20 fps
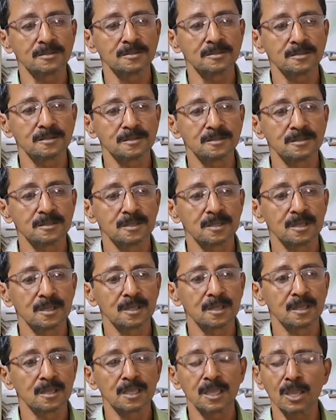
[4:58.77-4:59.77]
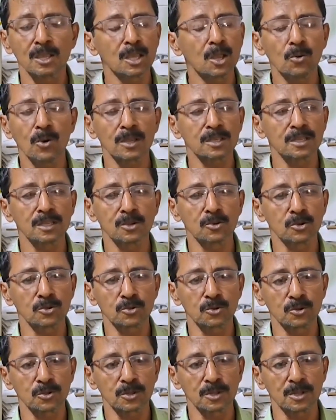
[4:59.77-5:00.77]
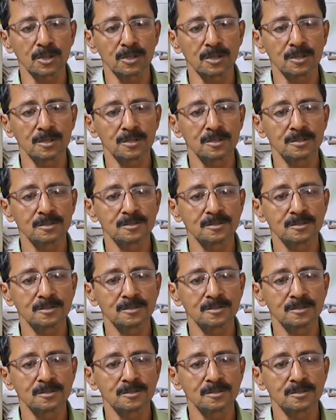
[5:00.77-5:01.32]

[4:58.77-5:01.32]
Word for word: কে আসেনি কেউ আসেনি কেউ আসেনি খোঁজ করতে আচ্ছা,